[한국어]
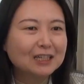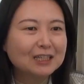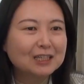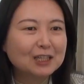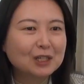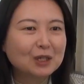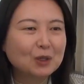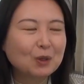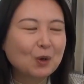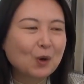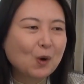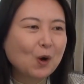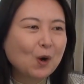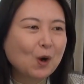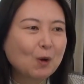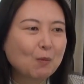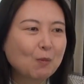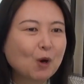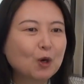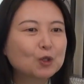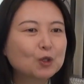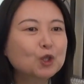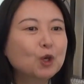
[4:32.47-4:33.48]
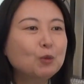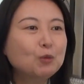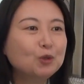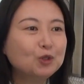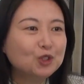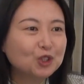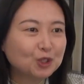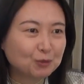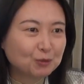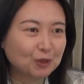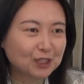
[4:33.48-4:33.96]
그리고
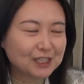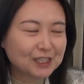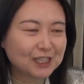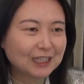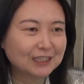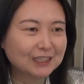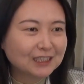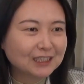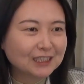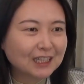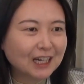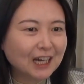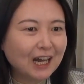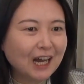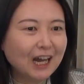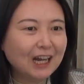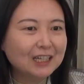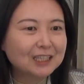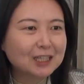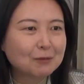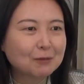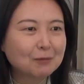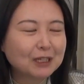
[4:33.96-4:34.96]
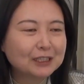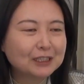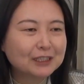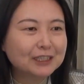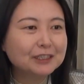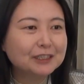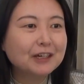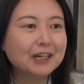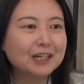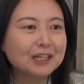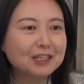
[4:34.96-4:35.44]
소분 주머니라든가 그다음에
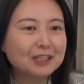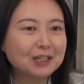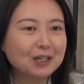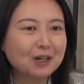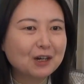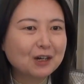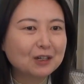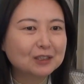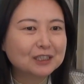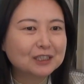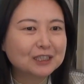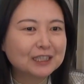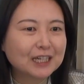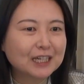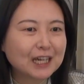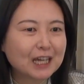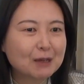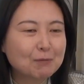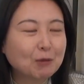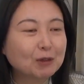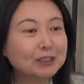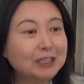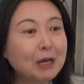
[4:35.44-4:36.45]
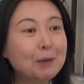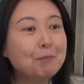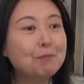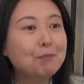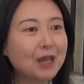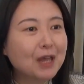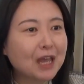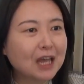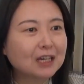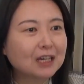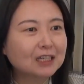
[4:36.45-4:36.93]
친환경 이제
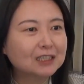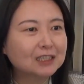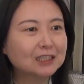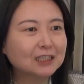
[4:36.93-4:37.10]
삼배